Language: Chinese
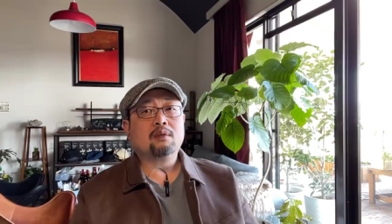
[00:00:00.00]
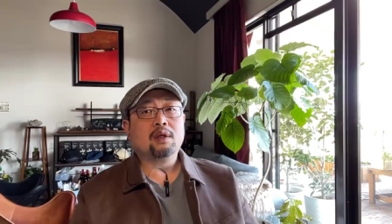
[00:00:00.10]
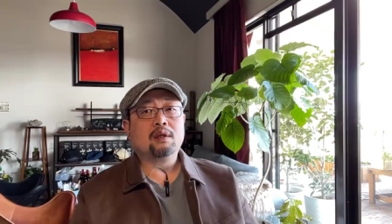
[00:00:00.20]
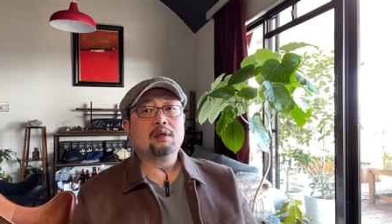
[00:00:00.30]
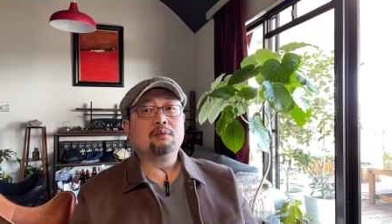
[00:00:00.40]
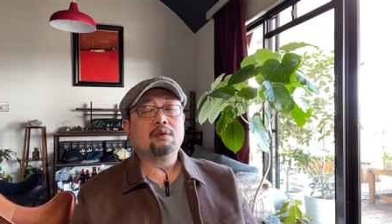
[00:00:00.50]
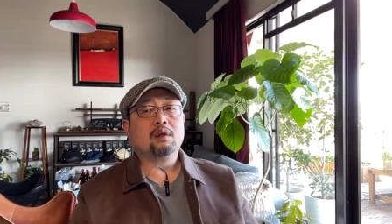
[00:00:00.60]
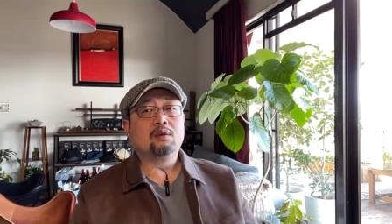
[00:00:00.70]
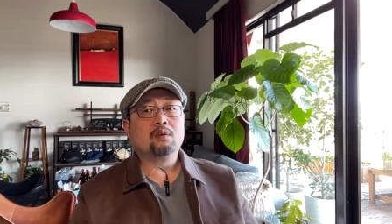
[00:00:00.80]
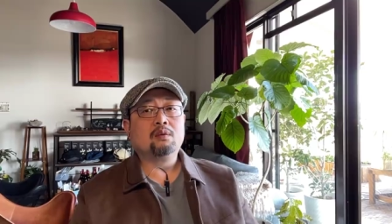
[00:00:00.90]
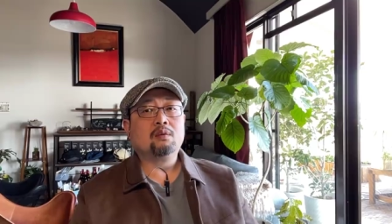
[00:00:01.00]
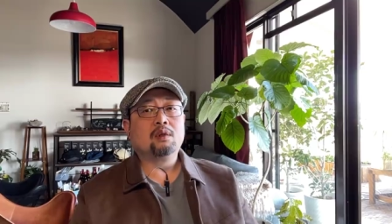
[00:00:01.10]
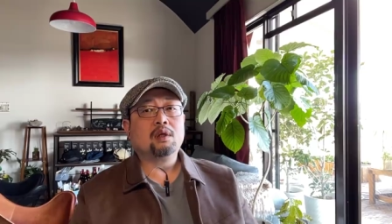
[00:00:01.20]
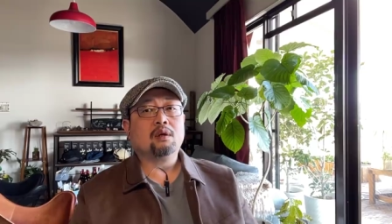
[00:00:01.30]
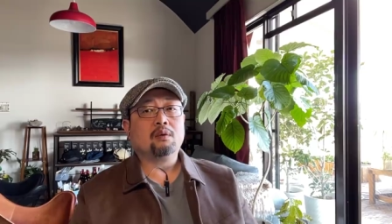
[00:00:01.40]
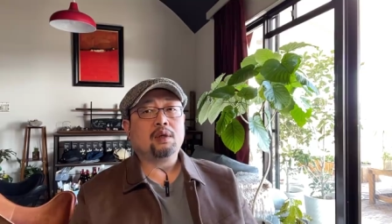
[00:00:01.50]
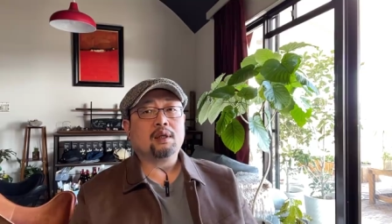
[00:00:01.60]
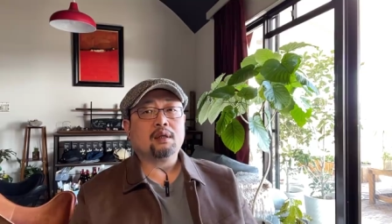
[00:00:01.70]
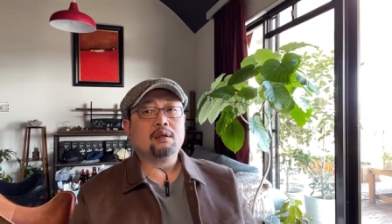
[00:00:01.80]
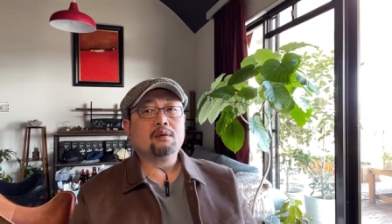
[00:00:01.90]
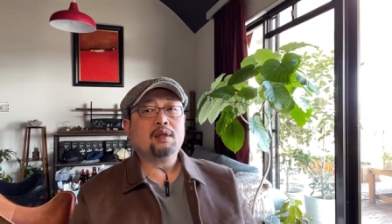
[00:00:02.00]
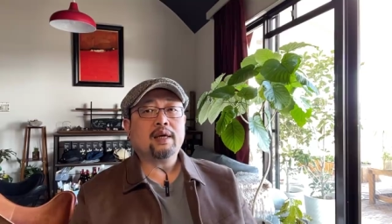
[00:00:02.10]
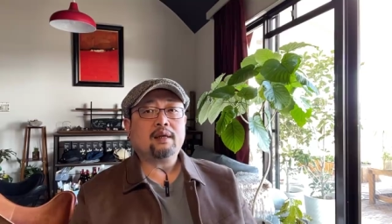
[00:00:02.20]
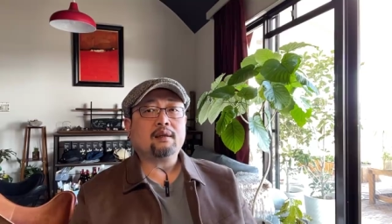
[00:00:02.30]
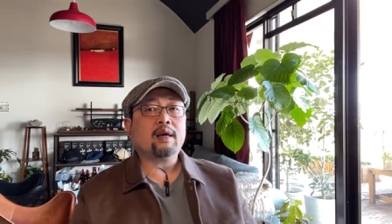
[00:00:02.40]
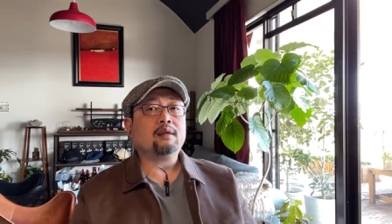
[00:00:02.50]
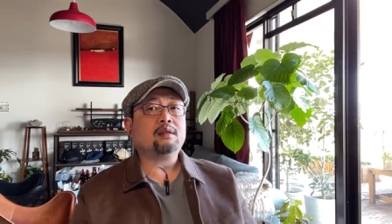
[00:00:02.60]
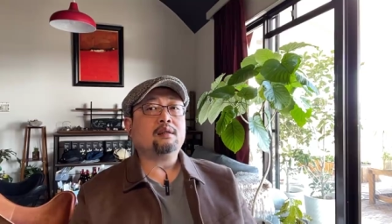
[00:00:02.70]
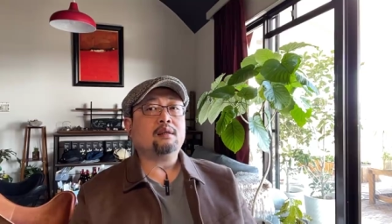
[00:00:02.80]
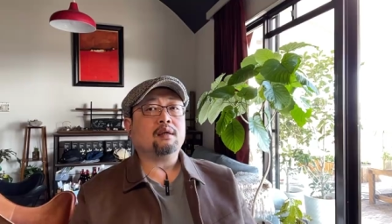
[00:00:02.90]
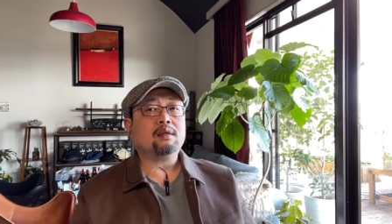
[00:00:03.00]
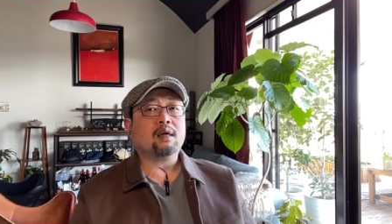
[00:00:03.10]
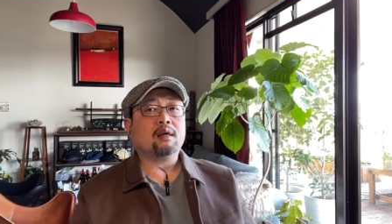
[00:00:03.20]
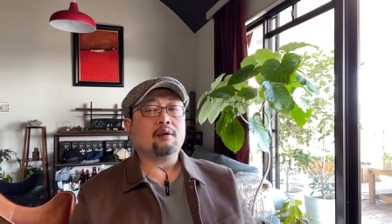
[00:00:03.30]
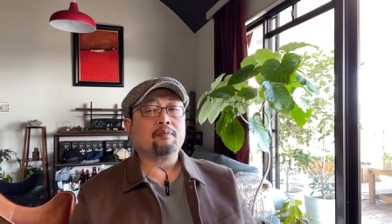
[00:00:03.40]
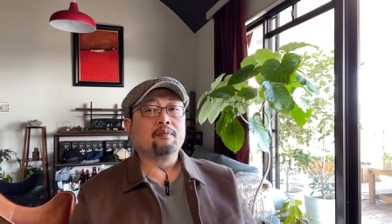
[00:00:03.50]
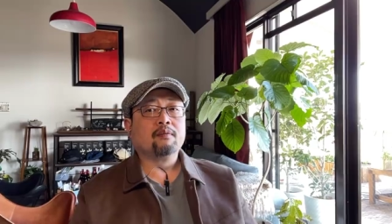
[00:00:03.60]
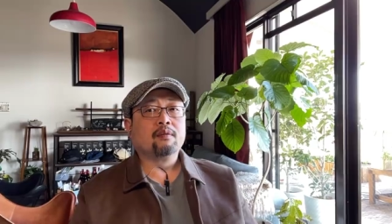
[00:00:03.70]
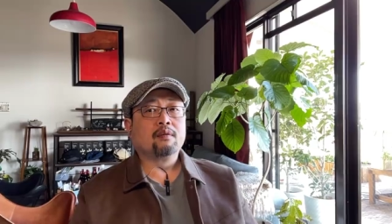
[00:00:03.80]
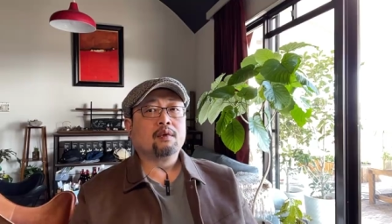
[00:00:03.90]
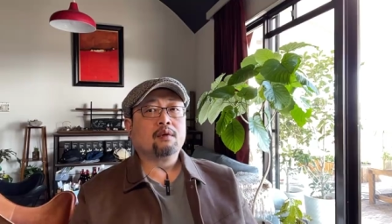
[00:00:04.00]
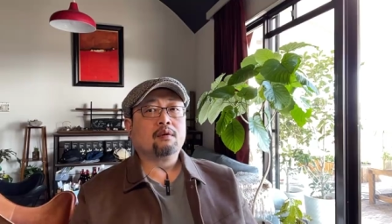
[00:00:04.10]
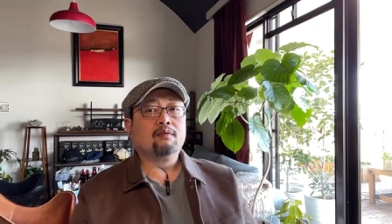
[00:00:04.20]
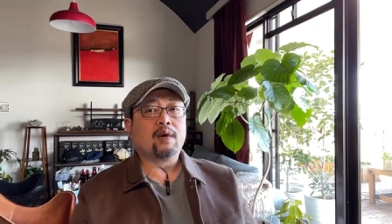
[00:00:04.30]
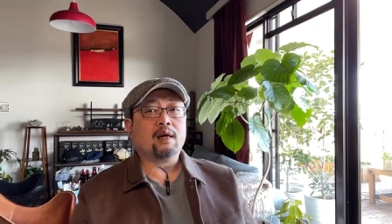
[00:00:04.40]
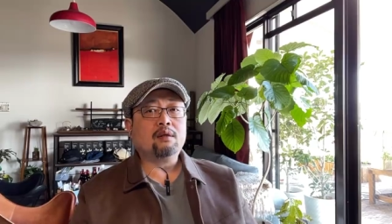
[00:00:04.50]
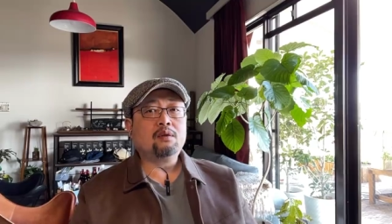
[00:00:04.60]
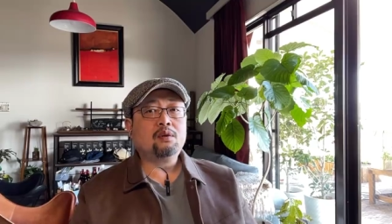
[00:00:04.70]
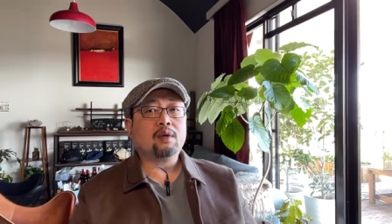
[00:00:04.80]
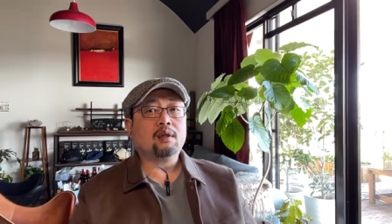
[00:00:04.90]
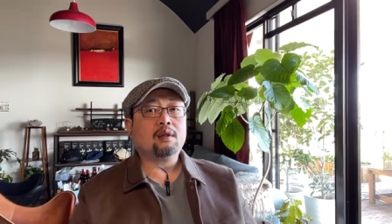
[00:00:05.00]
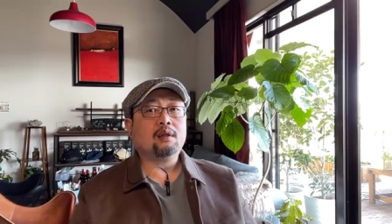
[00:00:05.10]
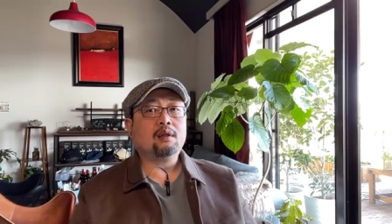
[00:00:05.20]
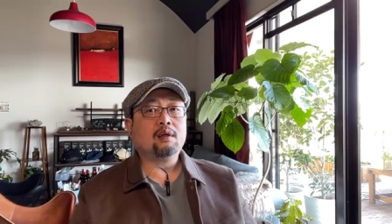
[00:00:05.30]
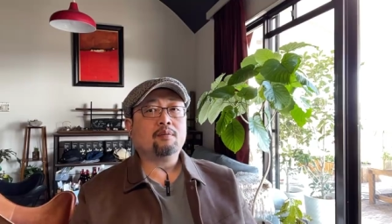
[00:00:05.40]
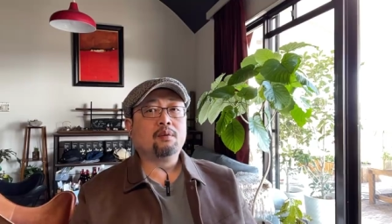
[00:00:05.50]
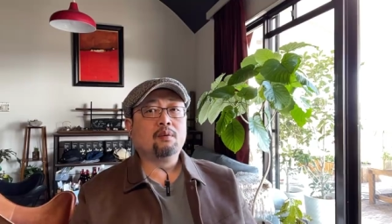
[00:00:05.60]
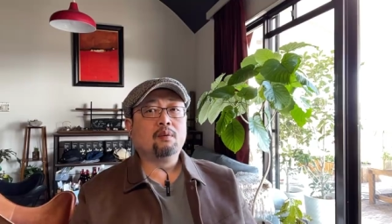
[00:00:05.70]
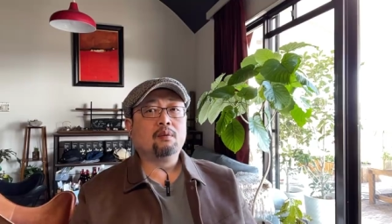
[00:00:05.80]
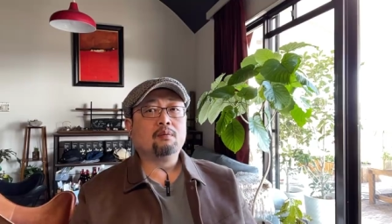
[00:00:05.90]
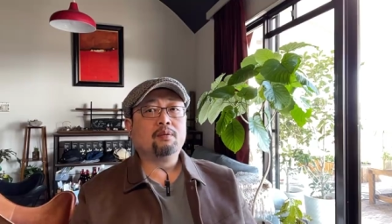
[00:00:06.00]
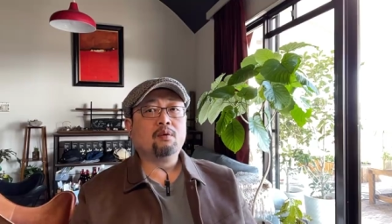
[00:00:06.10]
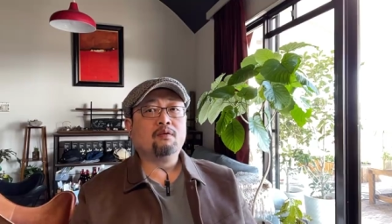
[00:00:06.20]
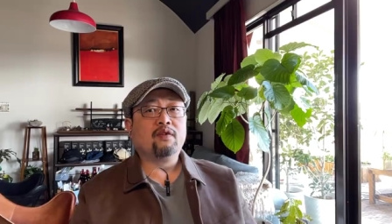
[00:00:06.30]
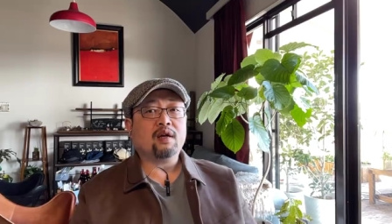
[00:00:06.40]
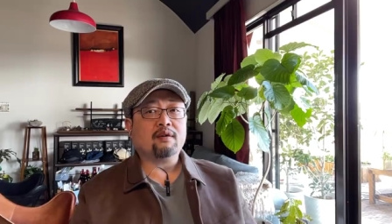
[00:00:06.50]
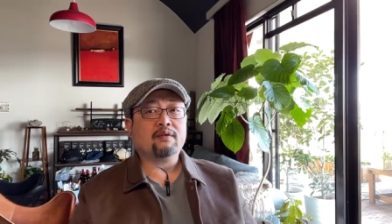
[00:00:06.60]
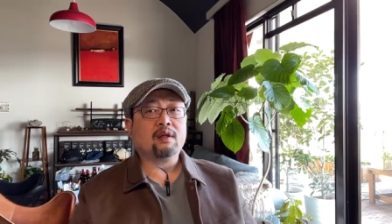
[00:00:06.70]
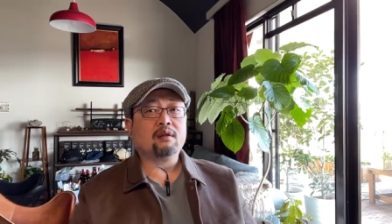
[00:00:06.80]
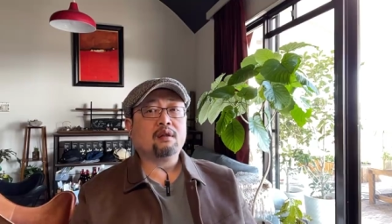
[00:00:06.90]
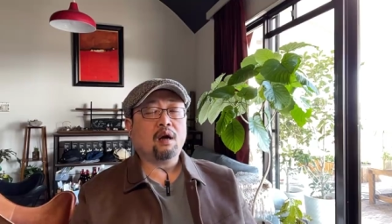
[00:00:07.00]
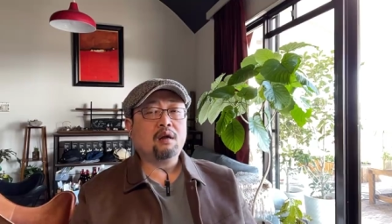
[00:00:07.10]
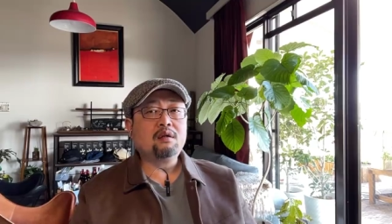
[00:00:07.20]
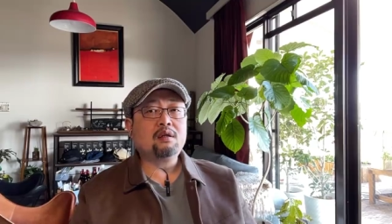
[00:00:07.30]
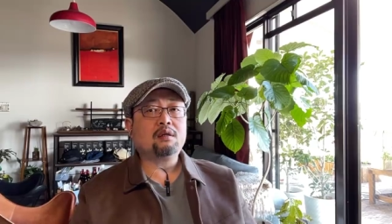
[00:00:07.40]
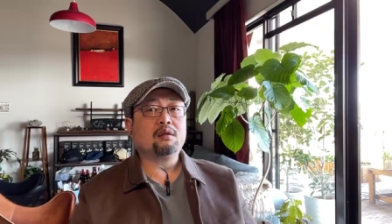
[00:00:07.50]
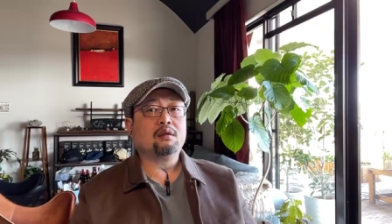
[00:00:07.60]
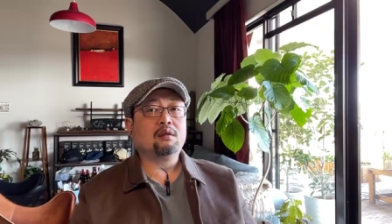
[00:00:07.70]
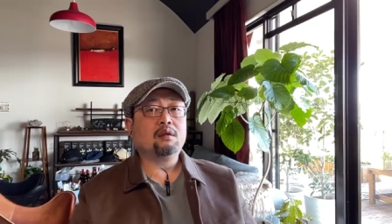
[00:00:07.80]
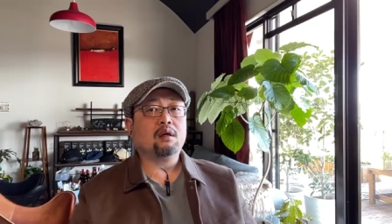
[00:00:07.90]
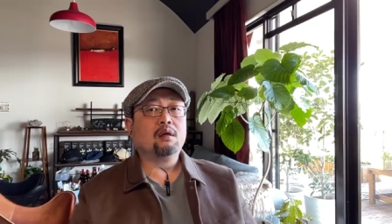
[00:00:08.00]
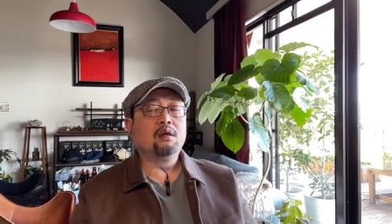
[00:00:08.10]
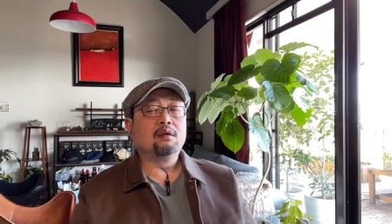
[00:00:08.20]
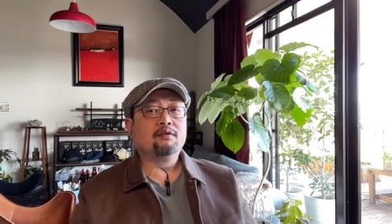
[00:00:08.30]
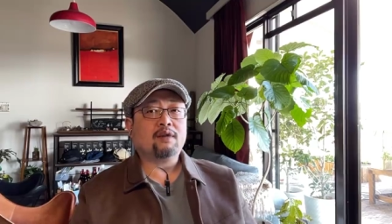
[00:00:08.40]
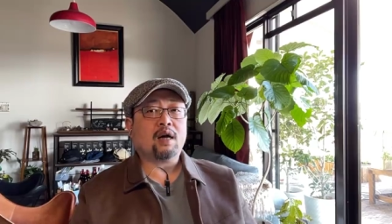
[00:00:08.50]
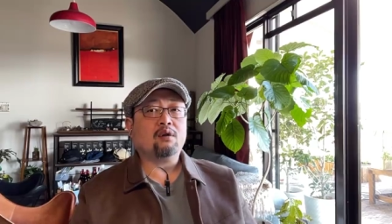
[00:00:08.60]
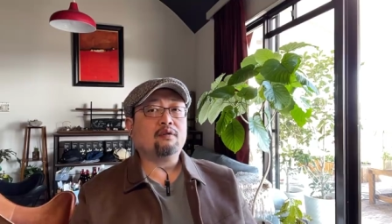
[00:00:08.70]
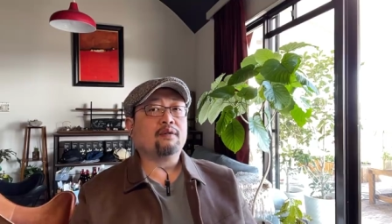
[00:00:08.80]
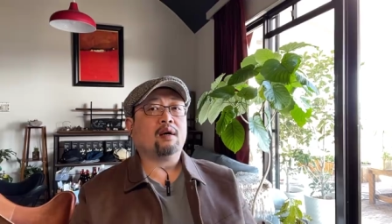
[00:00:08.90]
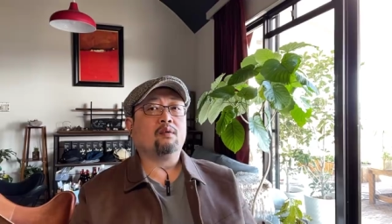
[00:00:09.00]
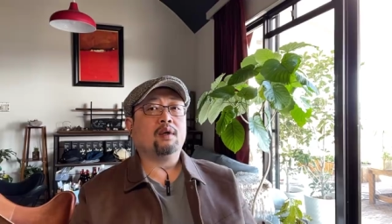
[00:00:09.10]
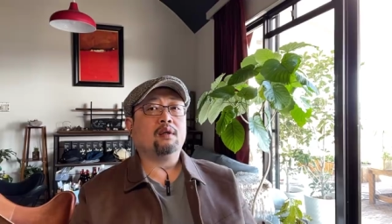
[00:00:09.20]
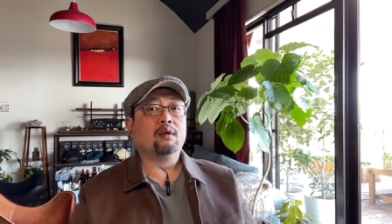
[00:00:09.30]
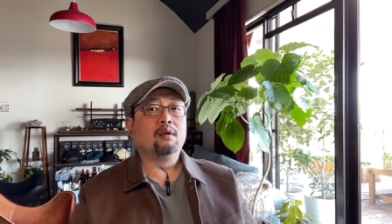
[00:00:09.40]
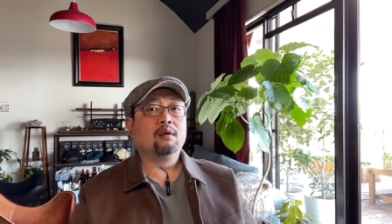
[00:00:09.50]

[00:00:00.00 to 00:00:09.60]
我一直这么觉得，中国有一就那一代企业家里，就是完全的不不违反当时的法律法规的。